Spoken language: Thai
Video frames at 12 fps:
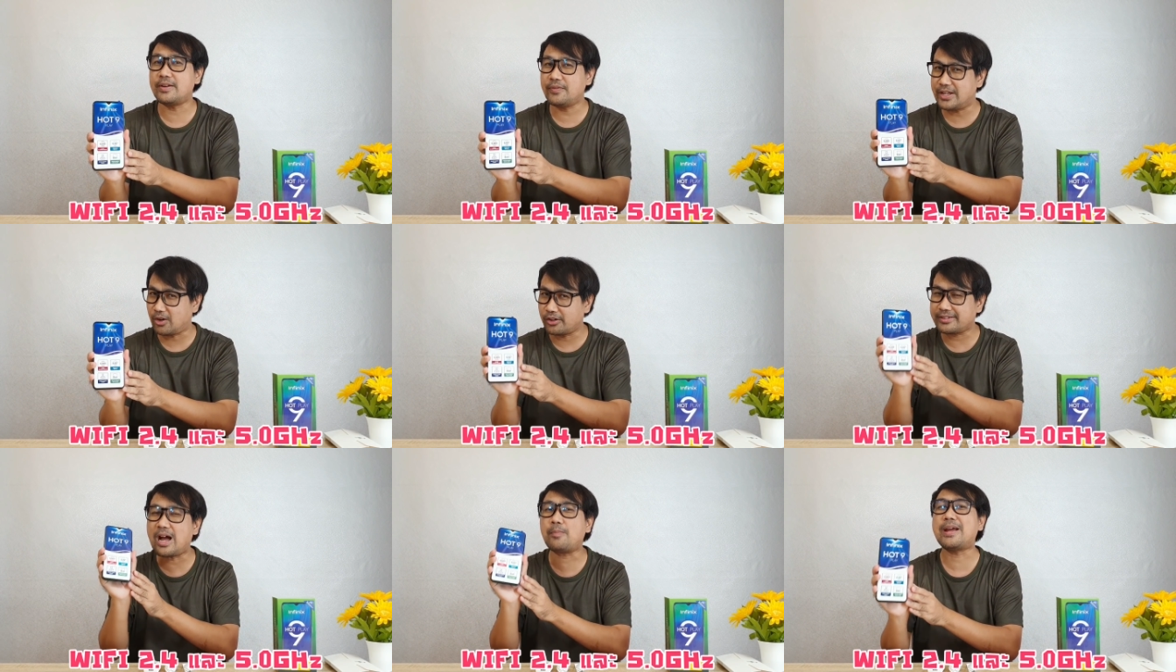Infinix
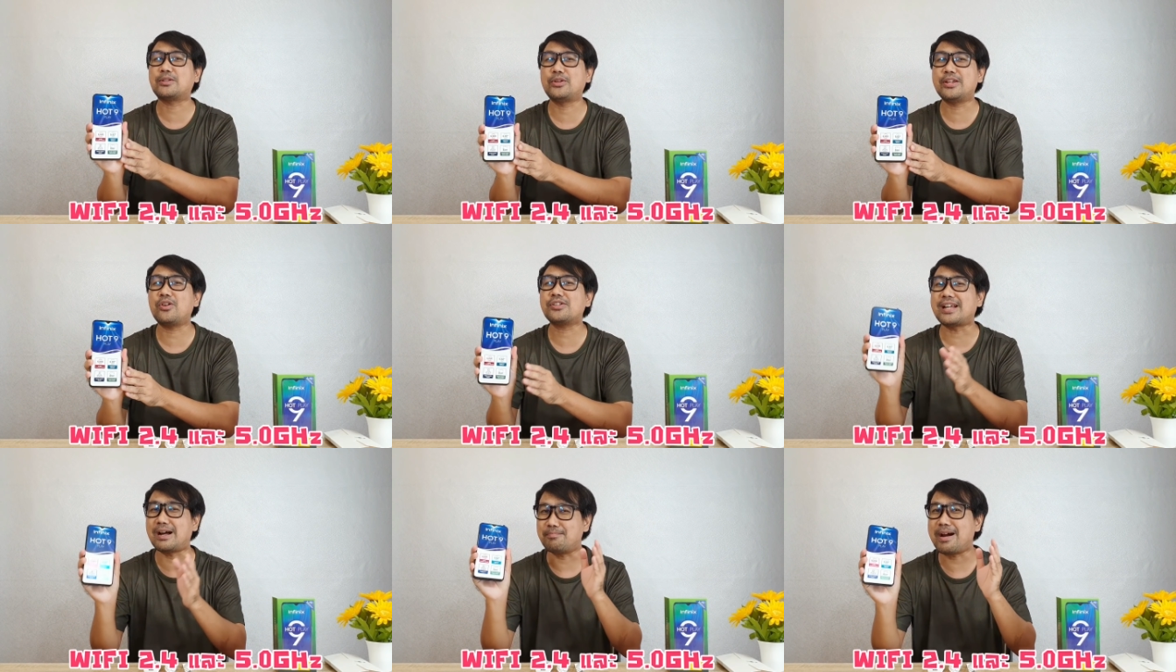Hot 9 Play ตัวนี้ก็
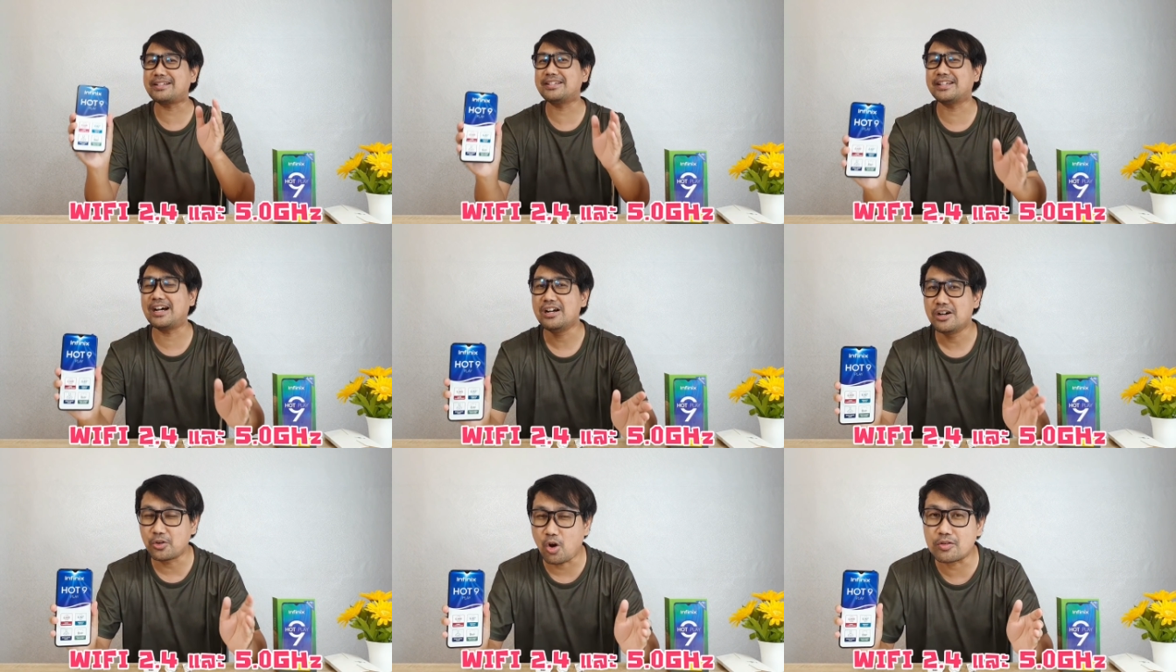สามารถที่จะ
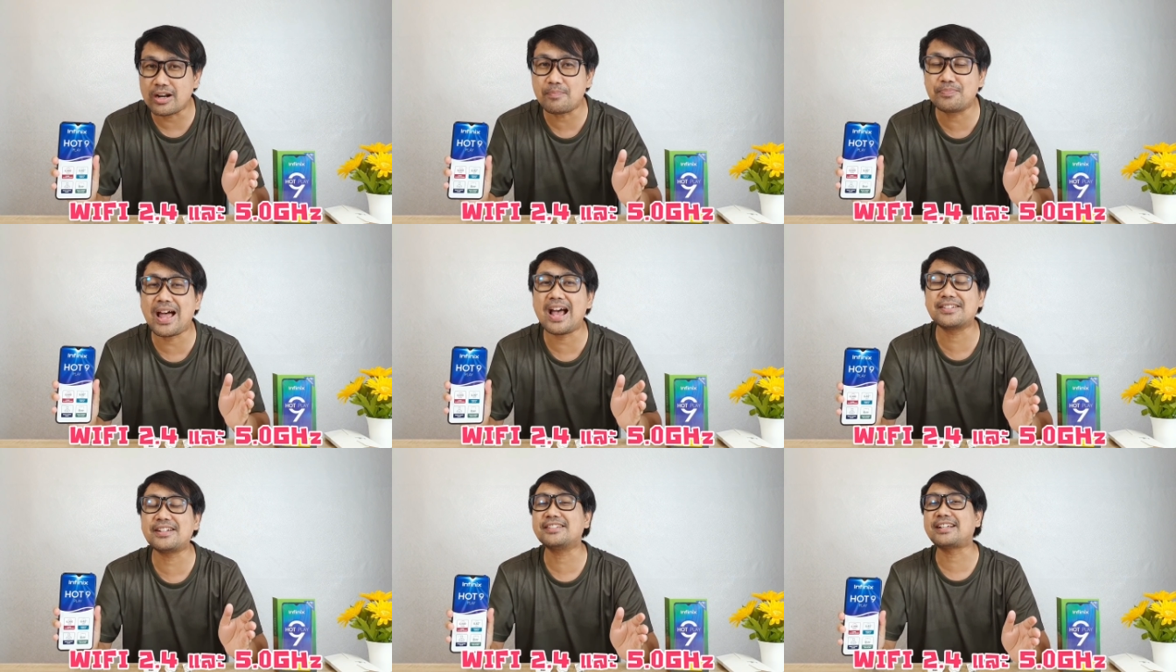รองรับได้
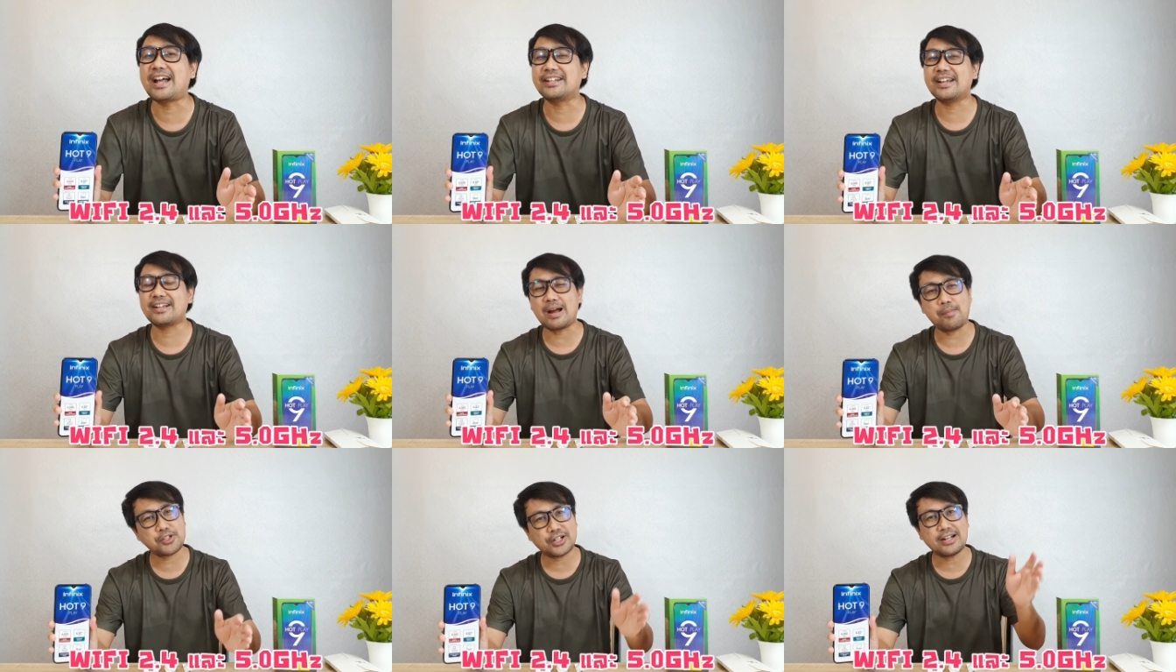เช่นกันนะค
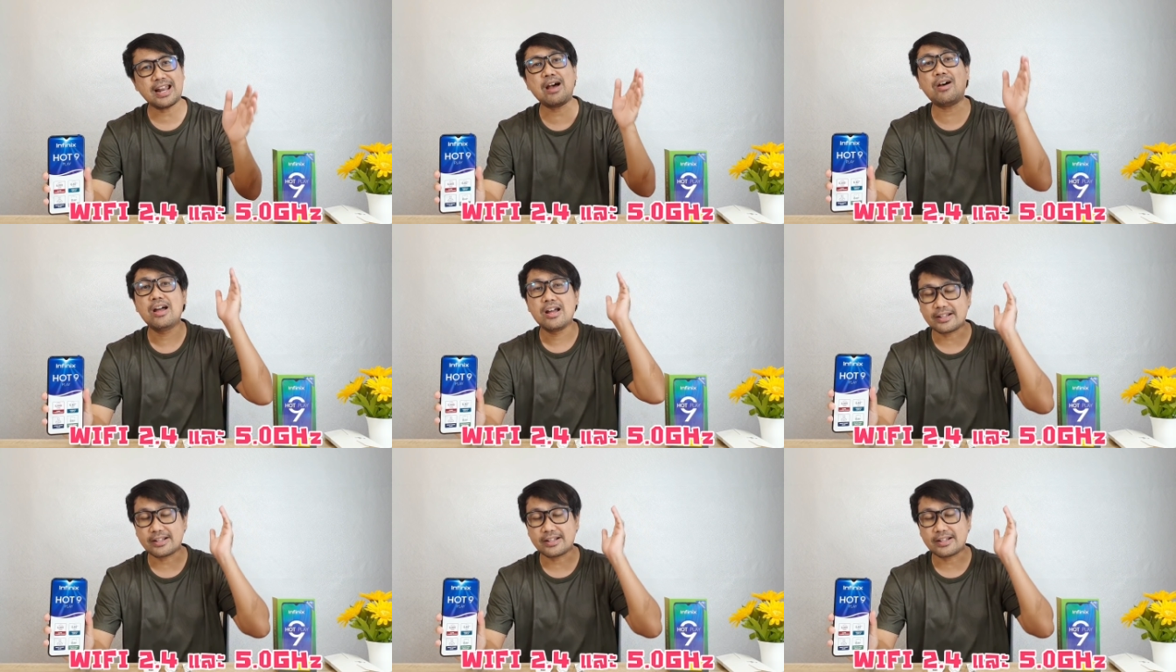รับเพราะฉะนั้นแล้ว